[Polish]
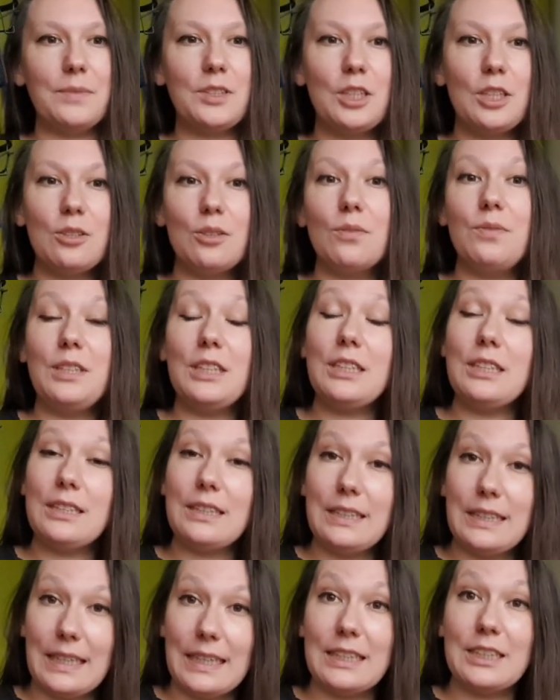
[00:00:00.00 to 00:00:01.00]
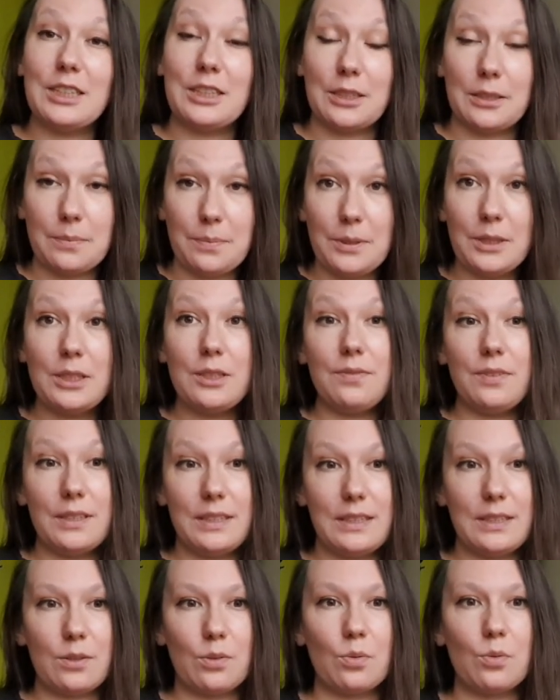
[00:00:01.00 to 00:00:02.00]
Czasowniki jeść i bić w
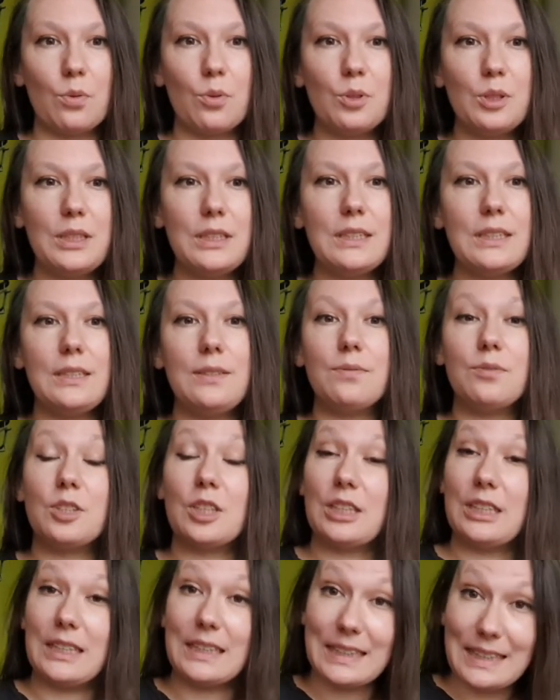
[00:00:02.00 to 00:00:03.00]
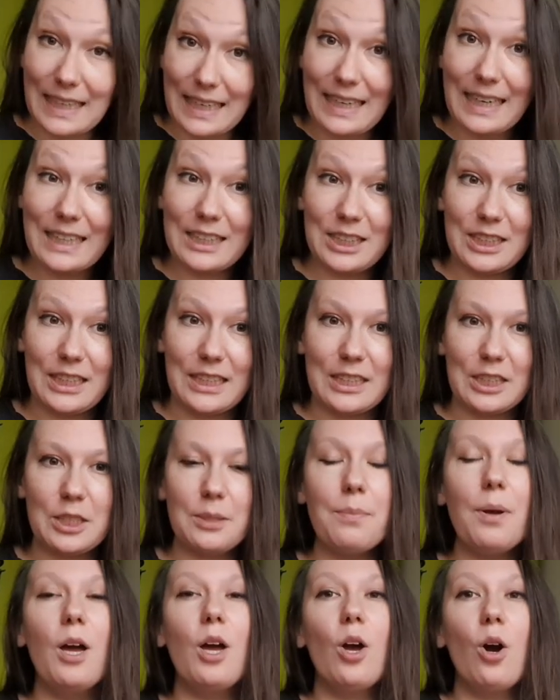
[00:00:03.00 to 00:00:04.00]
języku gruzińskim w czasie teraźniejszym